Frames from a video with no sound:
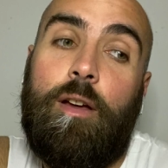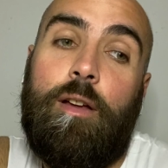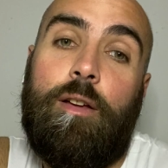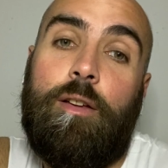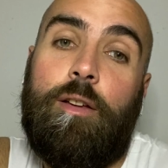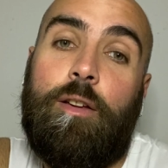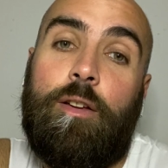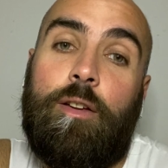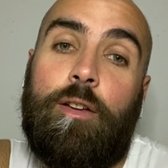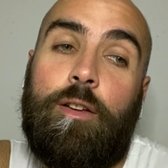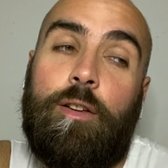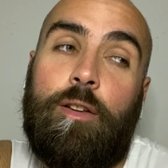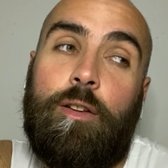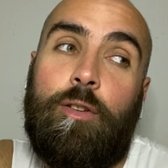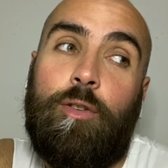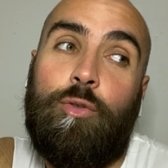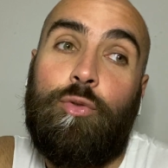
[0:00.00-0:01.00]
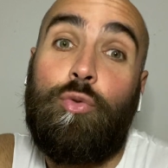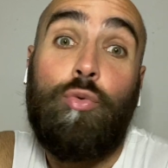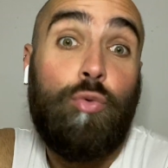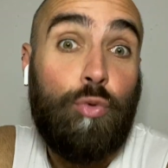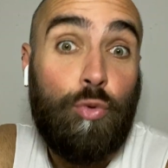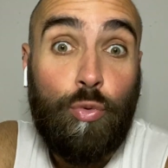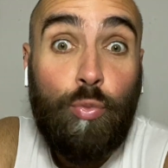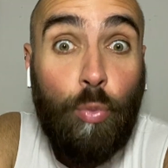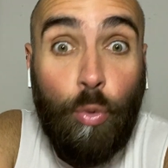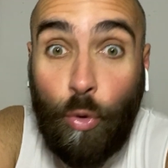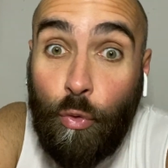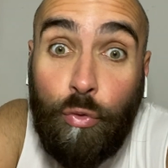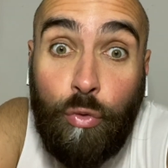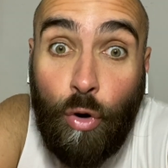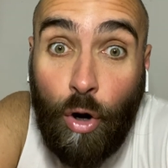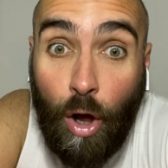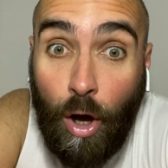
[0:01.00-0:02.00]
Euh, donc, bah,
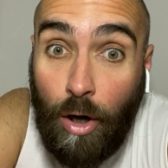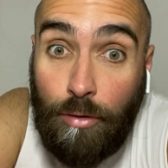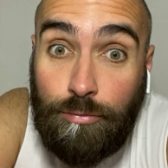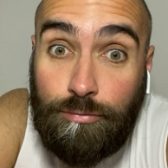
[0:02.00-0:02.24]
voilà.